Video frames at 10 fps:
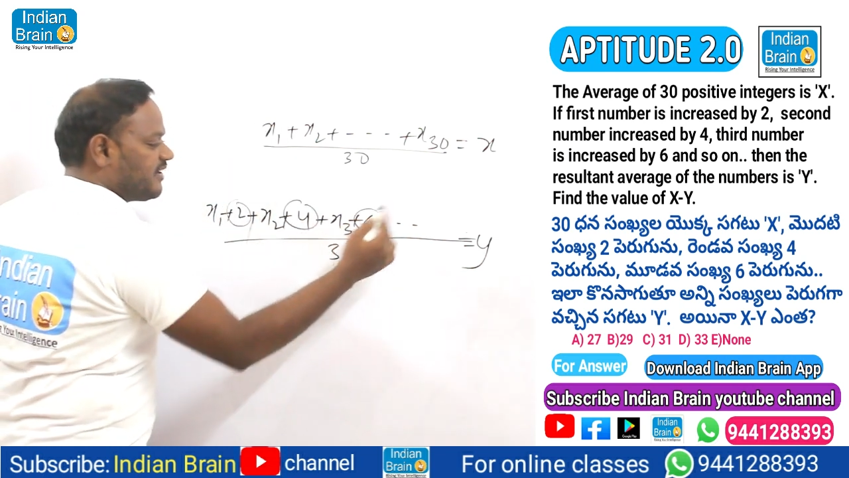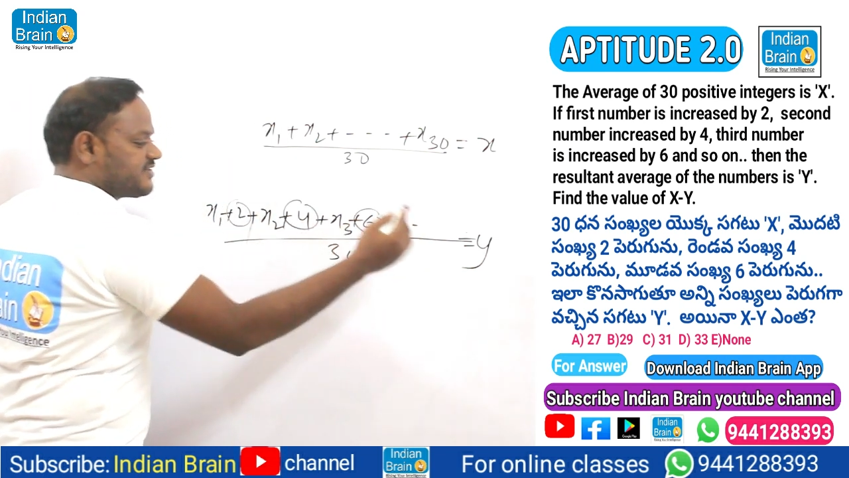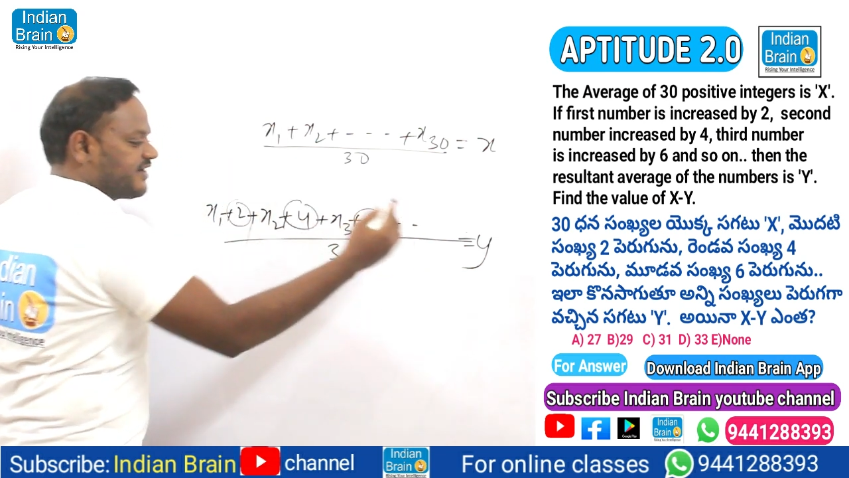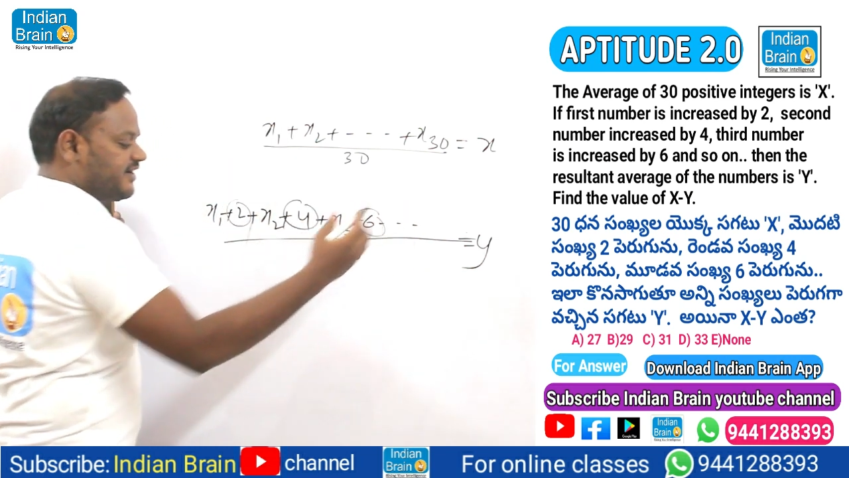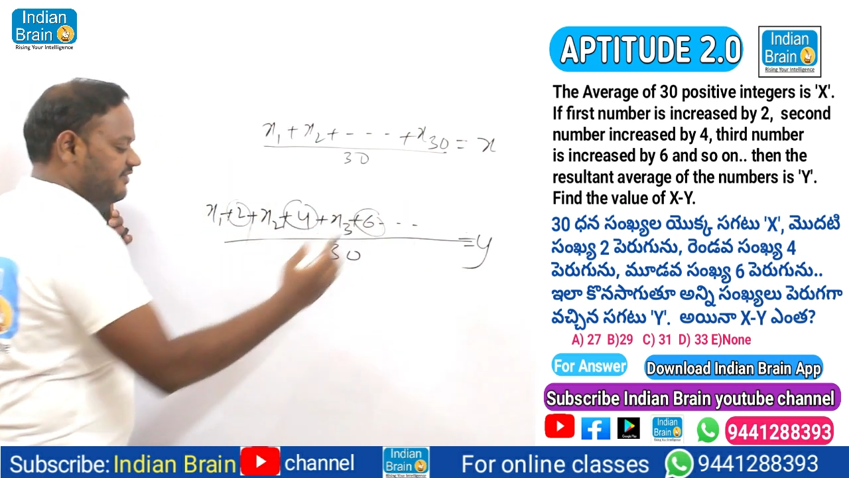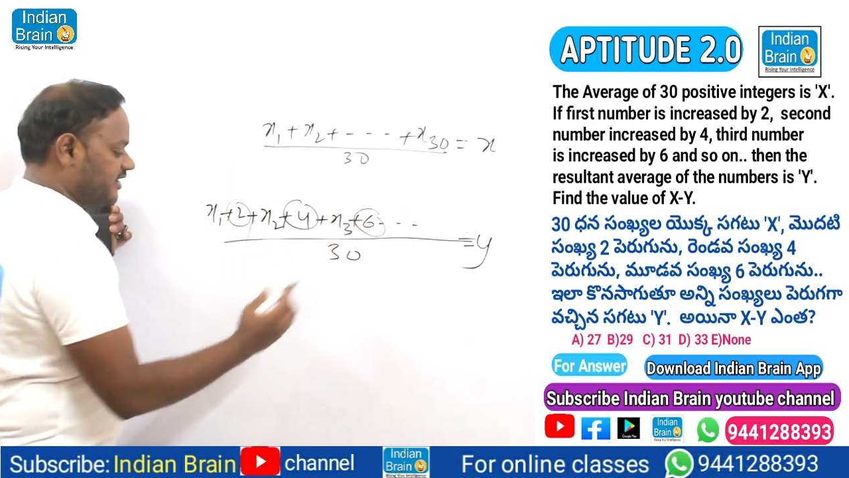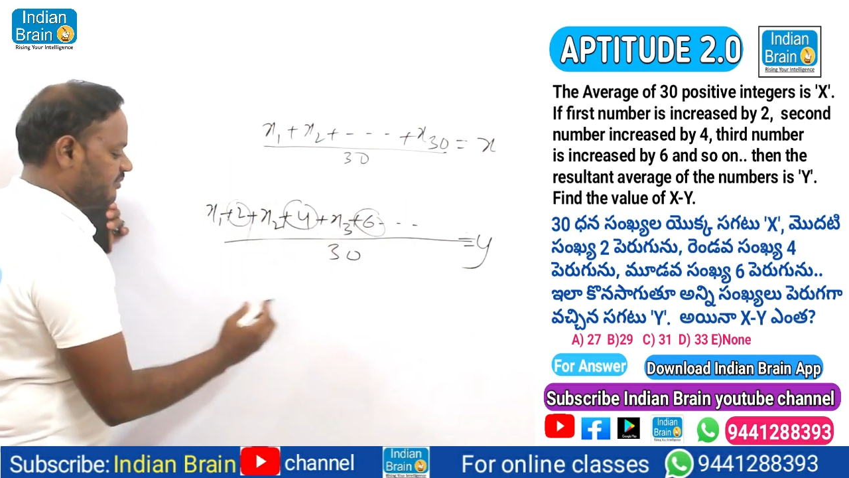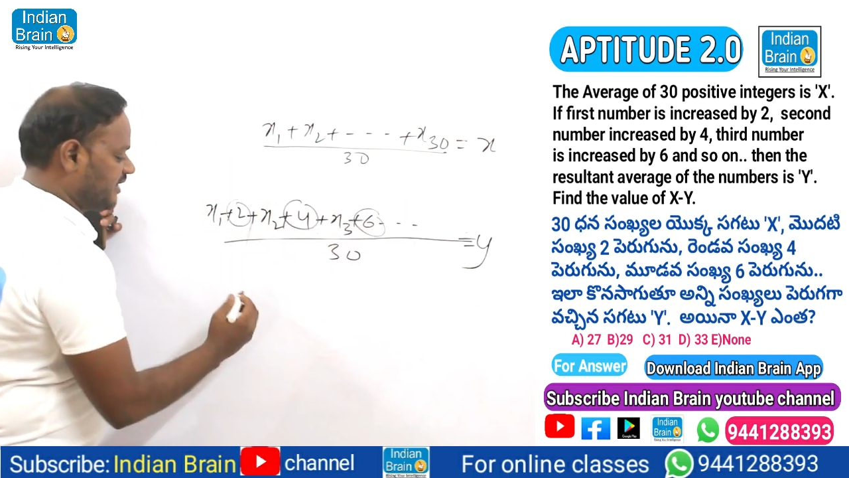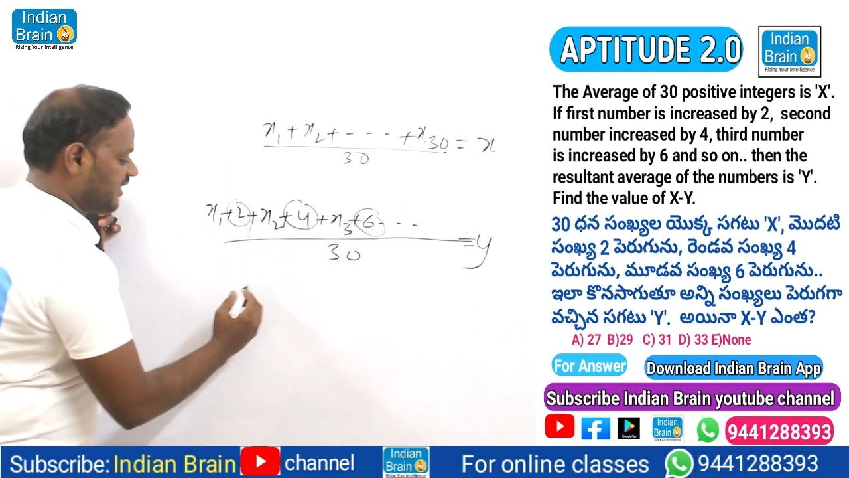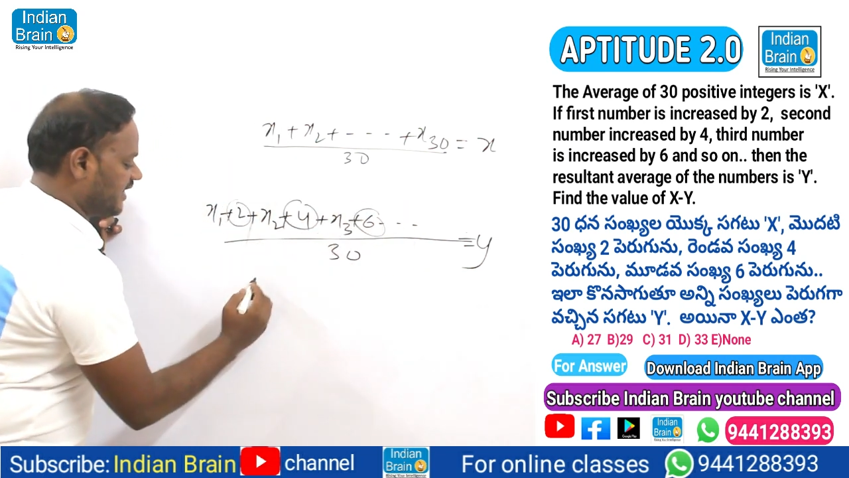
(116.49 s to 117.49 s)
ప్లస్ ఎయిట్ ఇవే
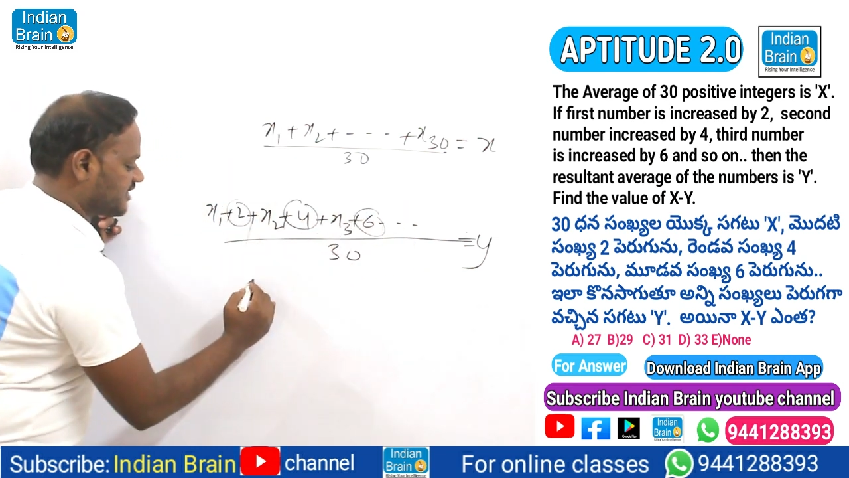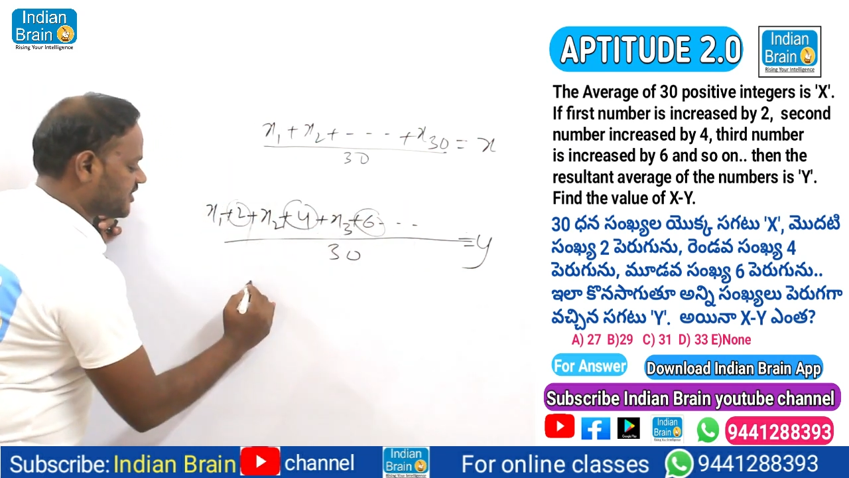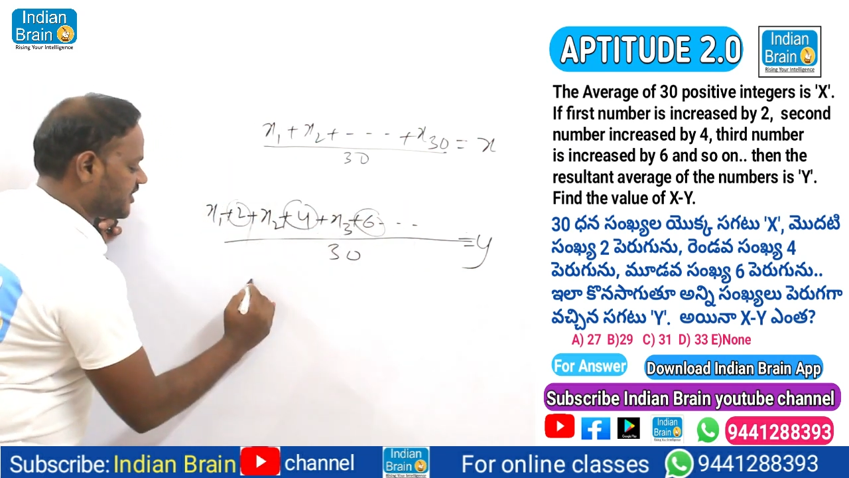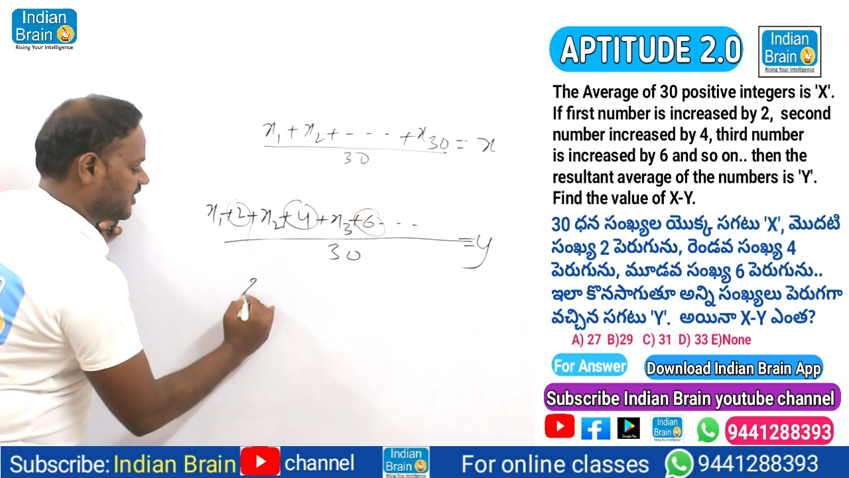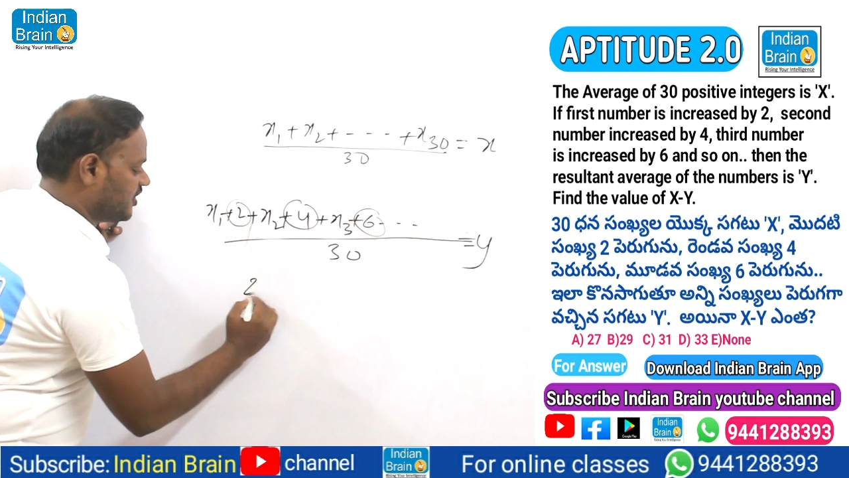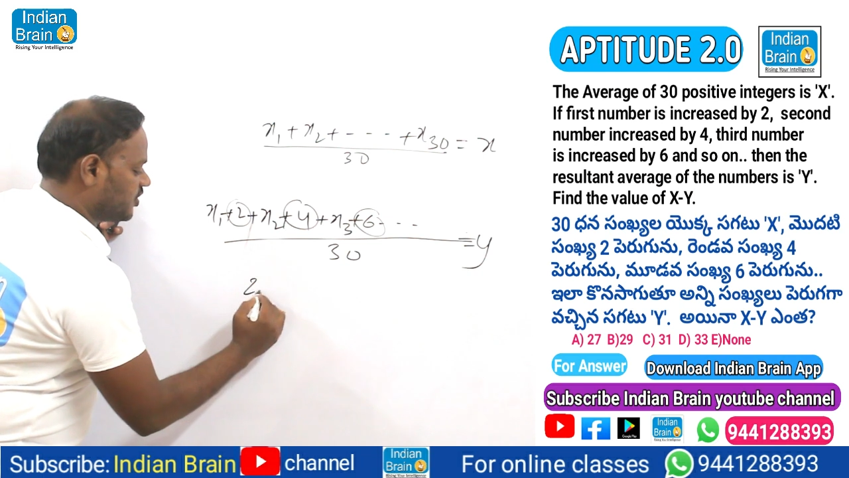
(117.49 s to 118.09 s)
కదా మిగిలిన లాస్ట్కి